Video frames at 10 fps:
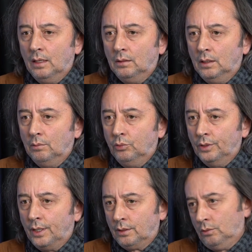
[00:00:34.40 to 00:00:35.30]
E,
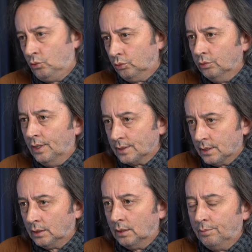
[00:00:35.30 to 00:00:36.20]
bunlar kurdular
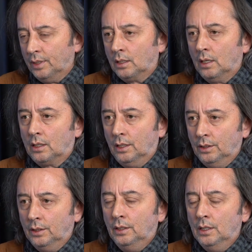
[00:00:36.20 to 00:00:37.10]
zaten
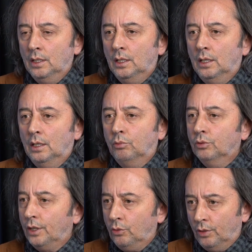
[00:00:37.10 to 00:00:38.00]
PKK'yı. E,
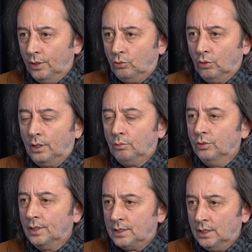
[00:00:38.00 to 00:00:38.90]
bunları yönetiyorlar,
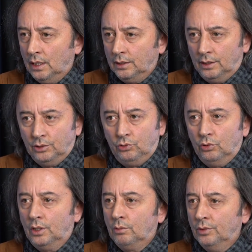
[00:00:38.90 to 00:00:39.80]
bunlar
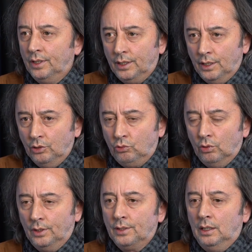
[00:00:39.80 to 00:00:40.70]
silahlandırıyorlar, bunlar
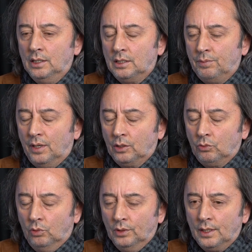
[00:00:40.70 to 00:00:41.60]
eğitiyorlar, e,
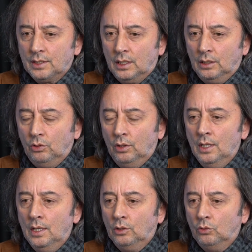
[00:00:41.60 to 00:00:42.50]
istihbaratı onlar sağlıyor.
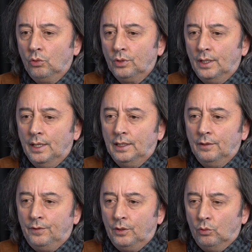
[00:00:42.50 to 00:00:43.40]
Doğrudan
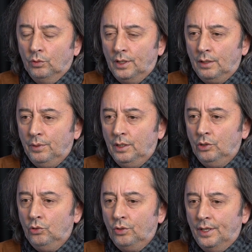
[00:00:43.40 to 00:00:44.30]
hedefleri onlar
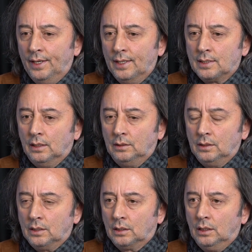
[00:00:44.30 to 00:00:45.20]
belirliyor, nereye
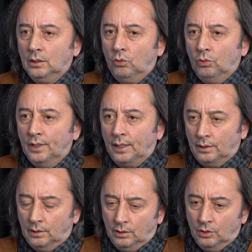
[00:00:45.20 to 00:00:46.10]
saldıracaklar da
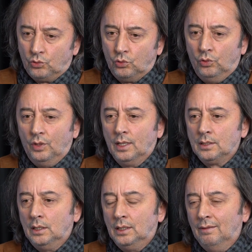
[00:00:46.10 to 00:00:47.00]
onlar de söylüyor.
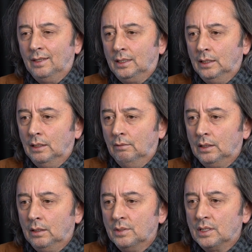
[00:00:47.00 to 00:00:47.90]
Aslında devletten
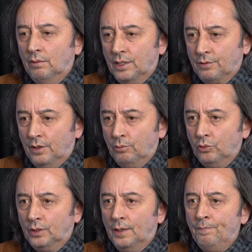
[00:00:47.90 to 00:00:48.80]
devlete bir savaş var
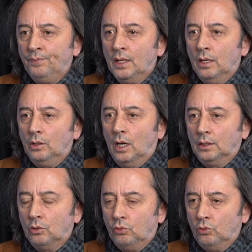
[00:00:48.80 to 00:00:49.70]
burada. Bir
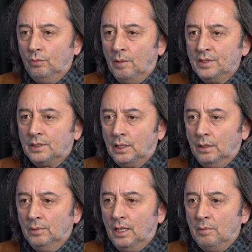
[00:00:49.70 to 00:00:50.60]
adı konulmamış,
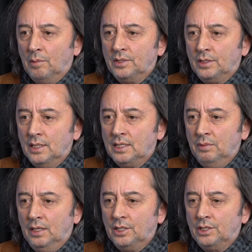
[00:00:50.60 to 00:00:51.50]
tanımlanmamış,
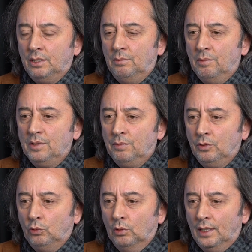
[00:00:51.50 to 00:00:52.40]
resmileştirilmemiş
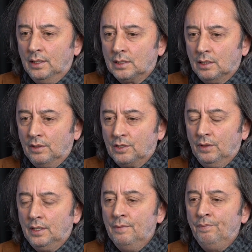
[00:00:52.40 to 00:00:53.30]
bir dolaylı savaş
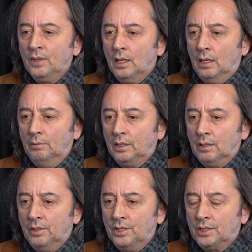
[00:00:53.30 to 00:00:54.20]
var.
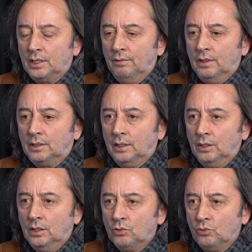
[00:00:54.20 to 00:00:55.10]
Amerika Birleşik
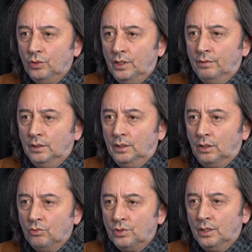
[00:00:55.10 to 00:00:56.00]
Devletleri Suriye ve
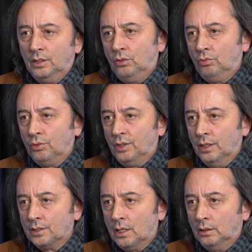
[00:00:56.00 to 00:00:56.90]
Irak üzerinden
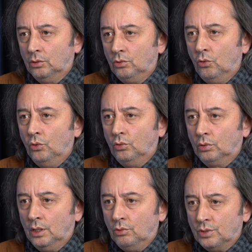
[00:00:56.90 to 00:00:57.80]
Türkiye'ye saldırıyor.
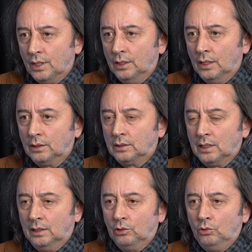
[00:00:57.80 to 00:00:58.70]
Örgütler üzerinden
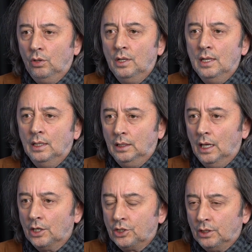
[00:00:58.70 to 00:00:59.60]
saldırıyor.
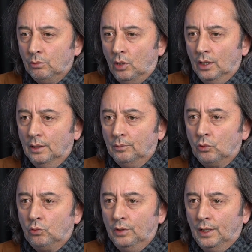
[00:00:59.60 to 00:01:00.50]
DAEŞ'i de bu
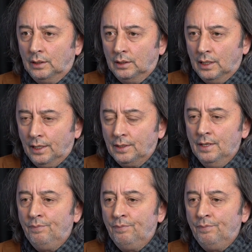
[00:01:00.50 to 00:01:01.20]
anlamda kullandılar.